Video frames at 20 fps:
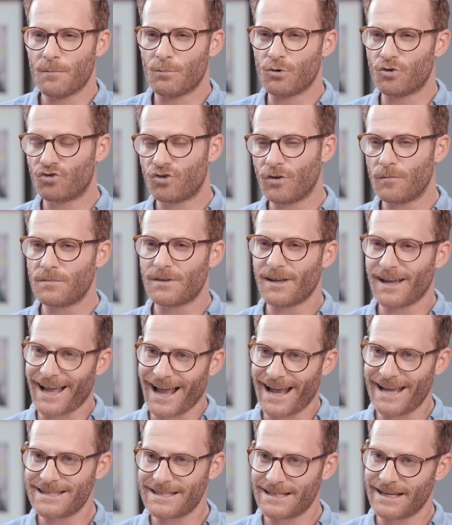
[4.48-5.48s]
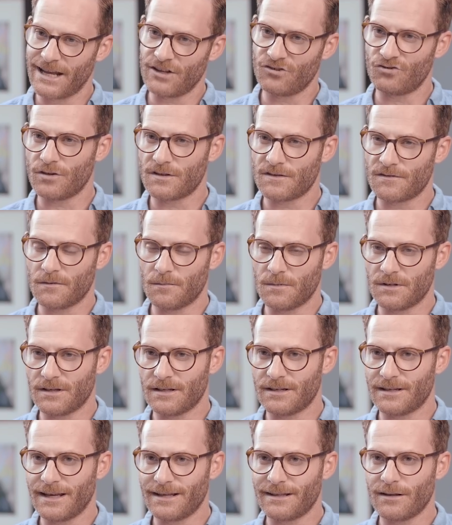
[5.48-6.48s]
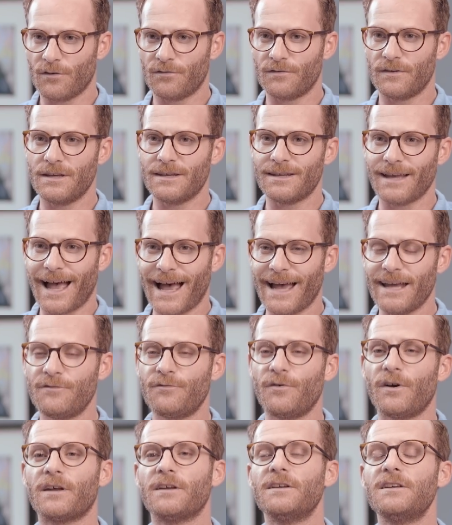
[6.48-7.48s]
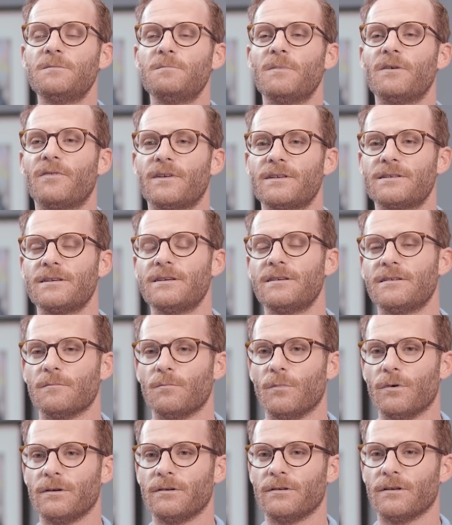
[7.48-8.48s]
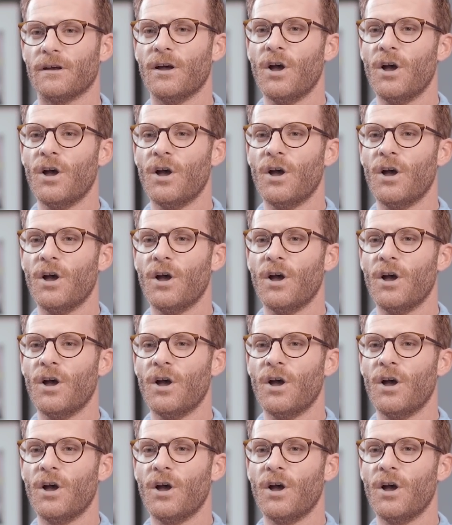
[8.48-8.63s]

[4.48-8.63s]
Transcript: bestimmte Reisegadgets für mich entdeckt, auf die ich einfach nicht mehr verzichten möchte.